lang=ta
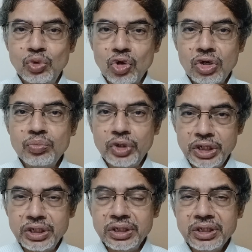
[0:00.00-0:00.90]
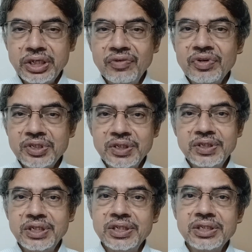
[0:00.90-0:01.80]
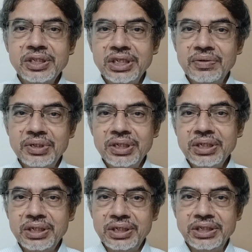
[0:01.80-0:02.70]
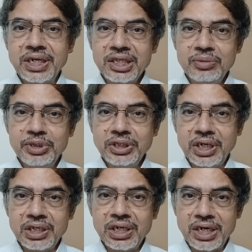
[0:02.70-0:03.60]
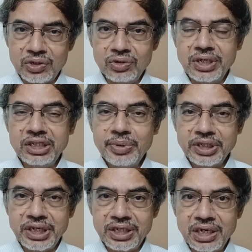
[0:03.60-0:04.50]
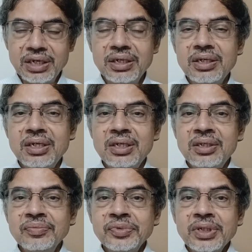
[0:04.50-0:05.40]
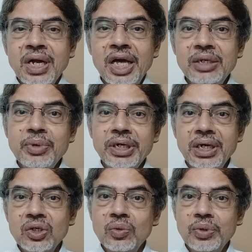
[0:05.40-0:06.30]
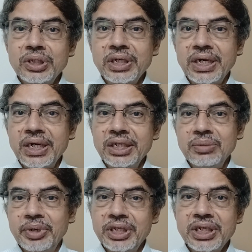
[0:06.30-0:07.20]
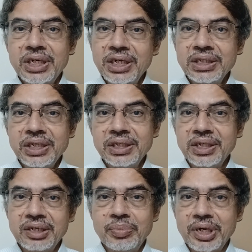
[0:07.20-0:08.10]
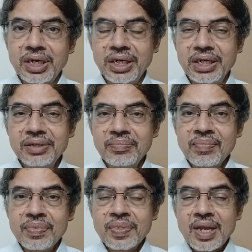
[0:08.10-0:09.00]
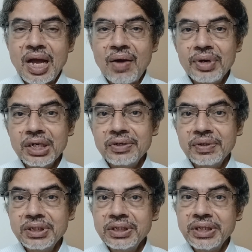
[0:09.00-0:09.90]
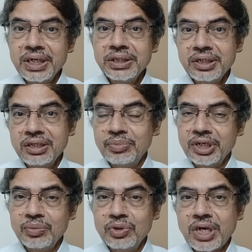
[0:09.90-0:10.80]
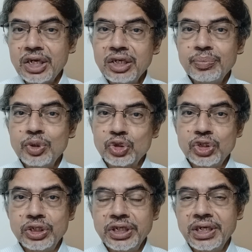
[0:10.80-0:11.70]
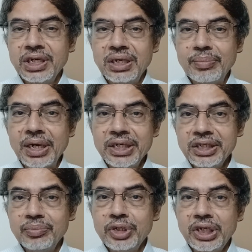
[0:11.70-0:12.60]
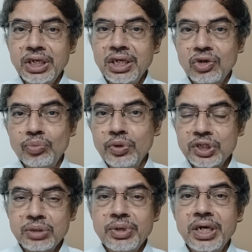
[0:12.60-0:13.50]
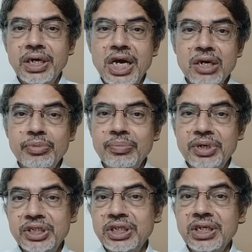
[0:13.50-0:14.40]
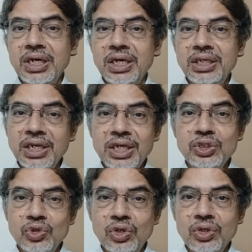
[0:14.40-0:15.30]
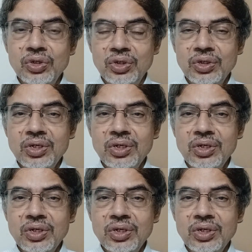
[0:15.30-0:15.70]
மூணில் முடியுது இது எவ்ரி சிக்ஸ் இயர்ஸ் இங்கே வந்து ஜனாதிபதி தேர்தல் நடக்கும் அதிபர் தேர்தல் ஹலிமா யாக்கோப் வந்து ரெண்டாயிரத்தி பதினேழில் தேர்ந்தெடுக்கப்பட்டாங்க அவங்க வந்து தேர்ந்தெடுக்கப்பட்ட போது அன்னப்போஸ்டு ஏன்னா மலை கம்யூனிட்டியில் ரொம்ப வருஷமாக யாருமே பிரசிடெண்ட்டாக இல்லைன்னு சொல்லிட்டு